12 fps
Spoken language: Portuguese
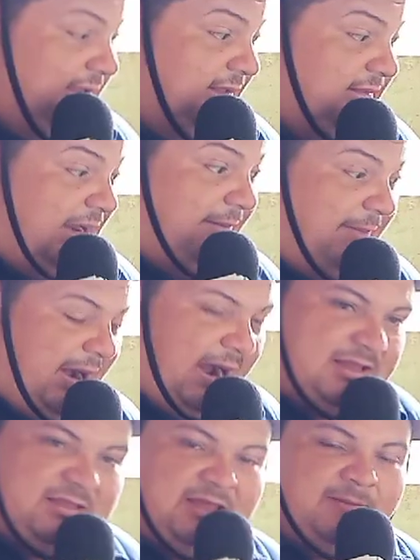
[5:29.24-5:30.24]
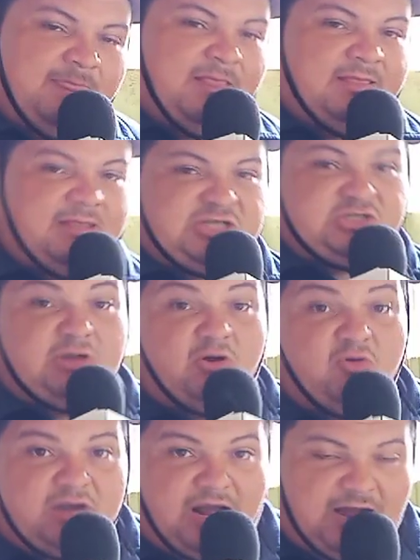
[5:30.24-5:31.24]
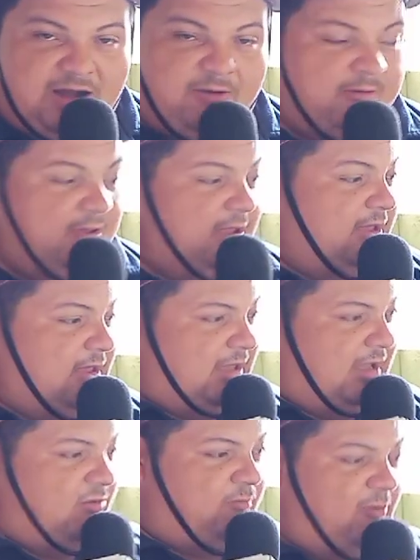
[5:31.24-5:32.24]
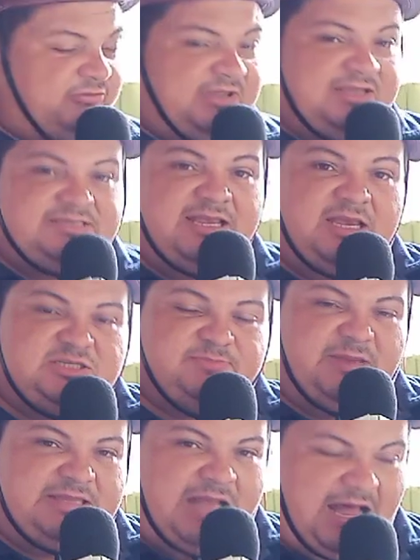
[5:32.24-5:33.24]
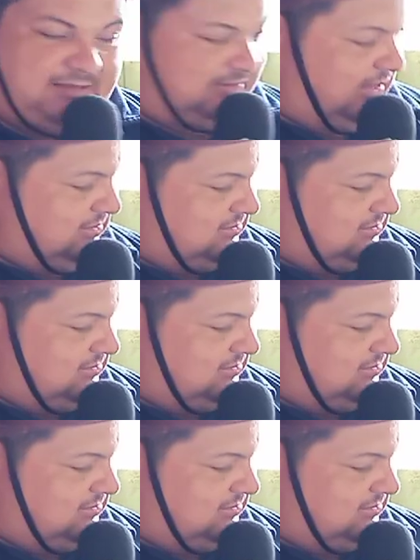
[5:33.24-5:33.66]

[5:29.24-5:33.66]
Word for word: que trabalha, né, na zona rural. E aí o povo tem que ser respeitado, tem